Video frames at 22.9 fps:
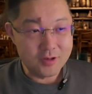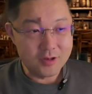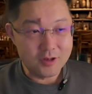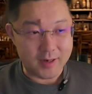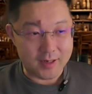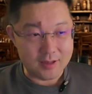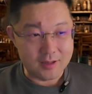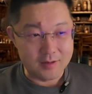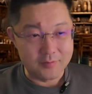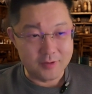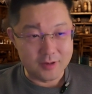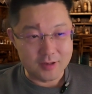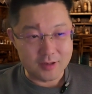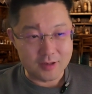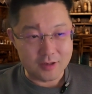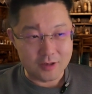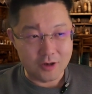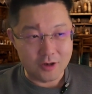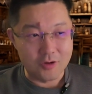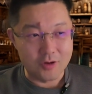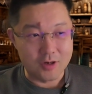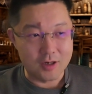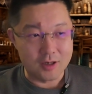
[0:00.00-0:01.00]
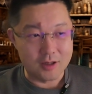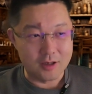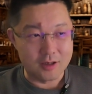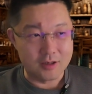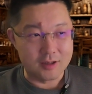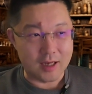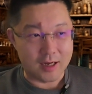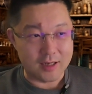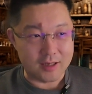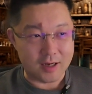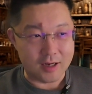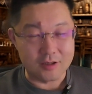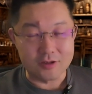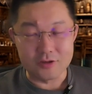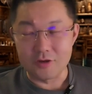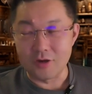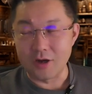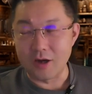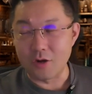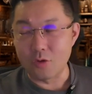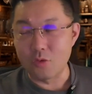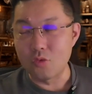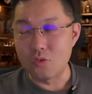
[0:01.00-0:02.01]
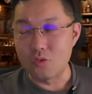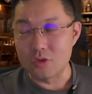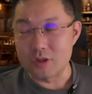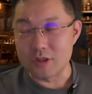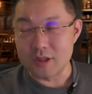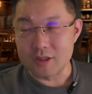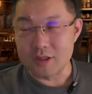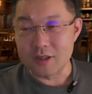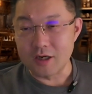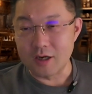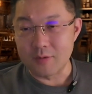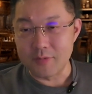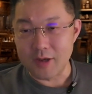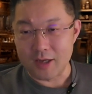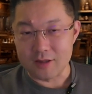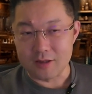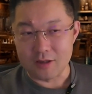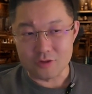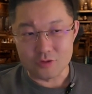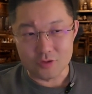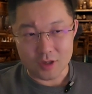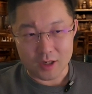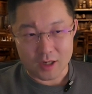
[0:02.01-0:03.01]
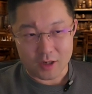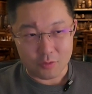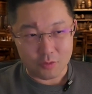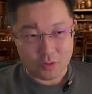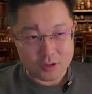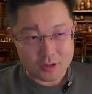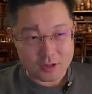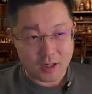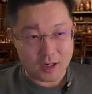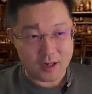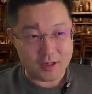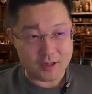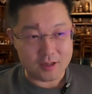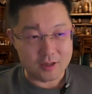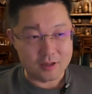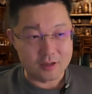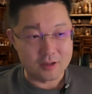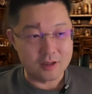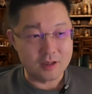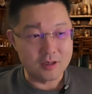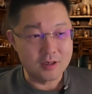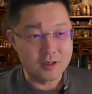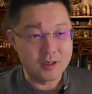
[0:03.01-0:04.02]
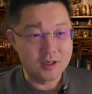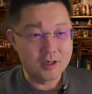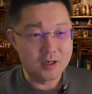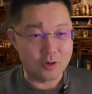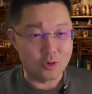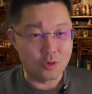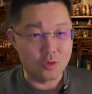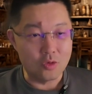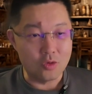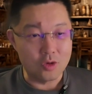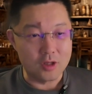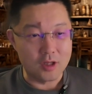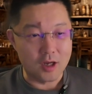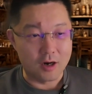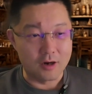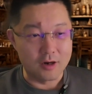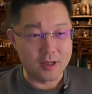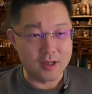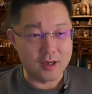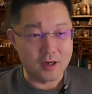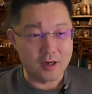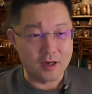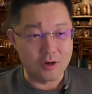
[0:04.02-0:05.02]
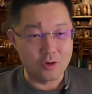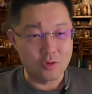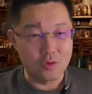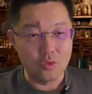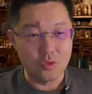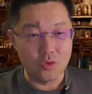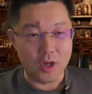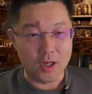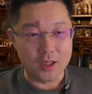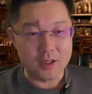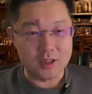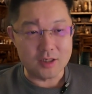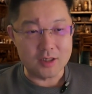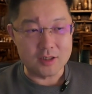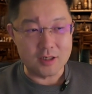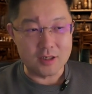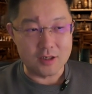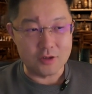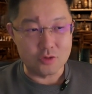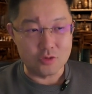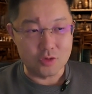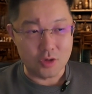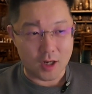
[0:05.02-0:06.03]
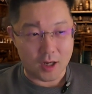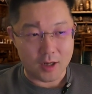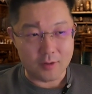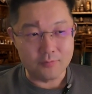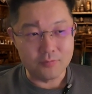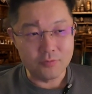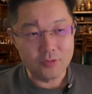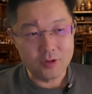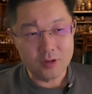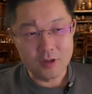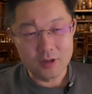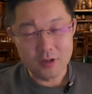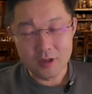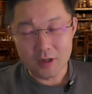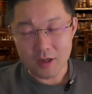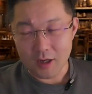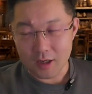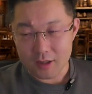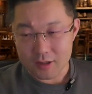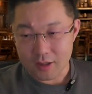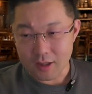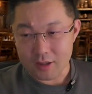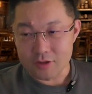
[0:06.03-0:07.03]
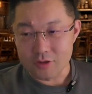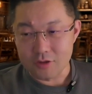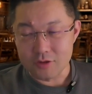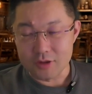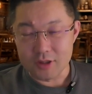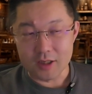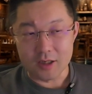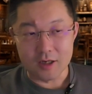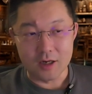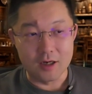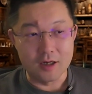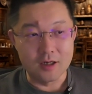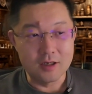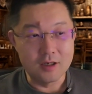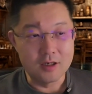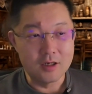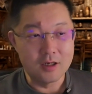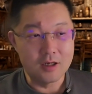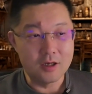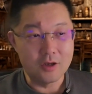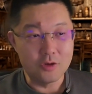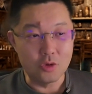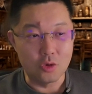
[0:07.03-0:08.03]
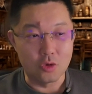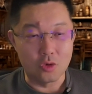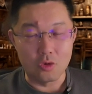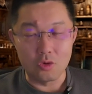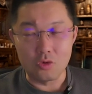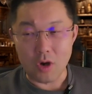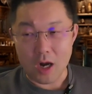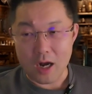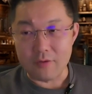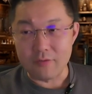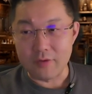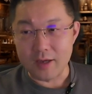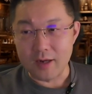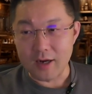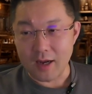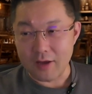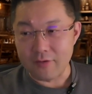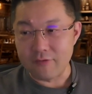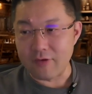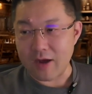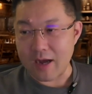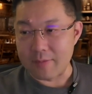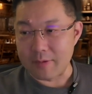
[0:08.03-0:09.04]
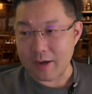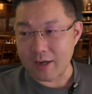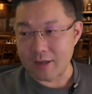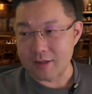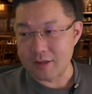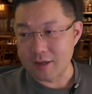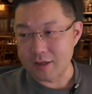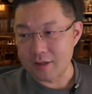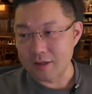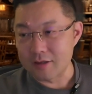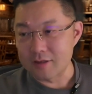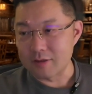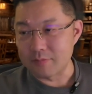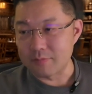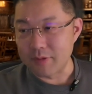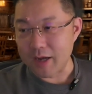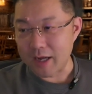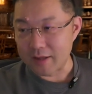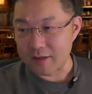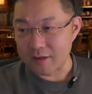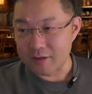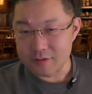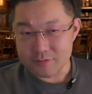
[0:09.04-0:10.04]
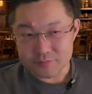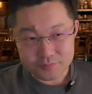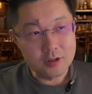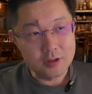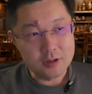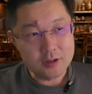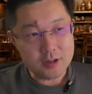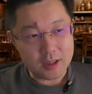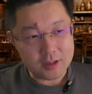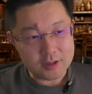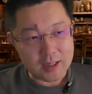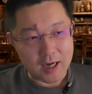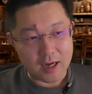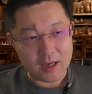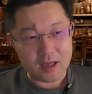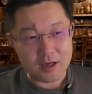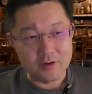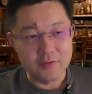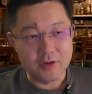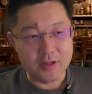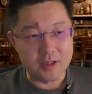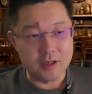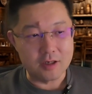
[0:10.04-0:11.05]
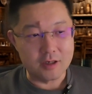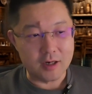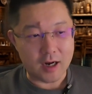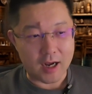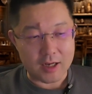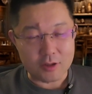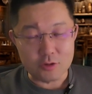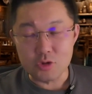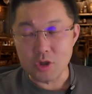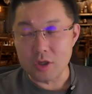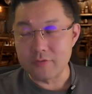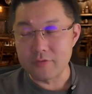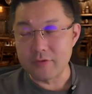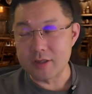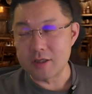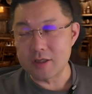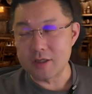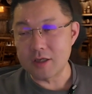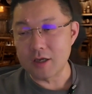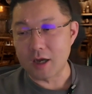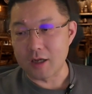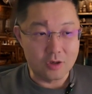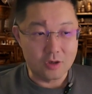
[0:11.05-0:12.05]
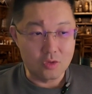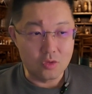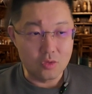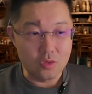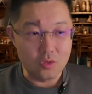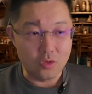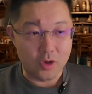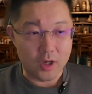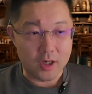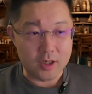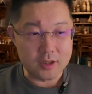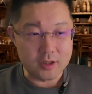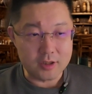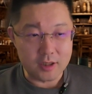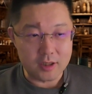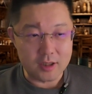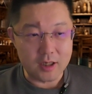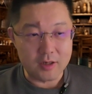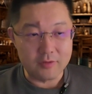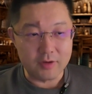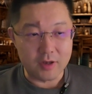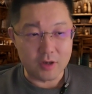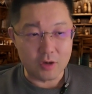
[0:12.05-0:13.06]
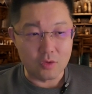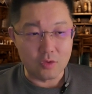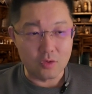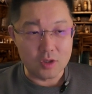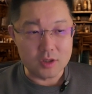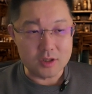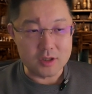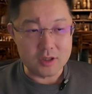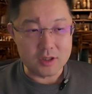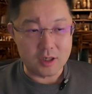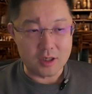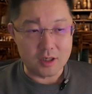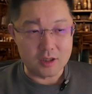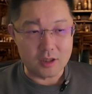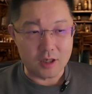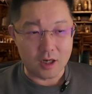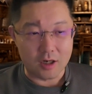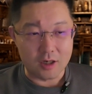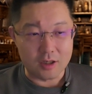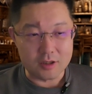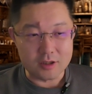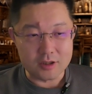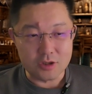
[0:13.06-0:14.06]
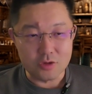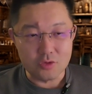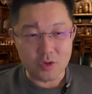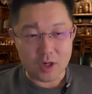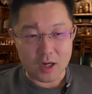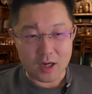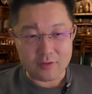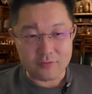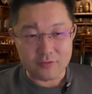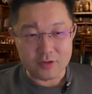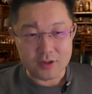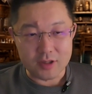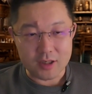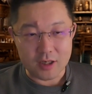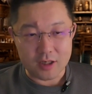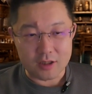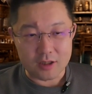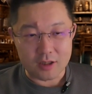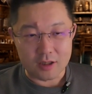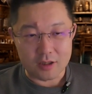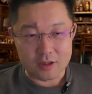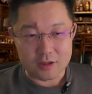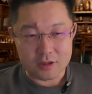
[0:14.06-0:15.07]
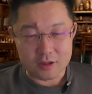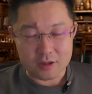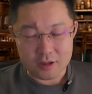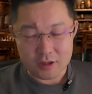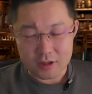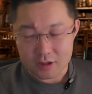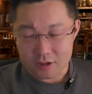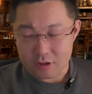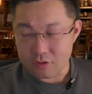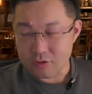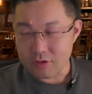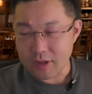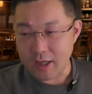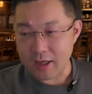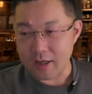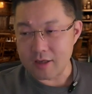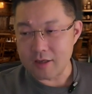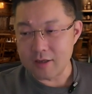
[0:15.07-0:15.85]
那么以后可能大家就要顾及一下面子，说哎，我既然已经混到这个公务员体系里去了啊，那就这个用华为来发吧。那能怎么办呢？再下一个问题是安全问题啊，公务员、事业单位、国企领导禁用 iPhone 这件事呢，其实一直都在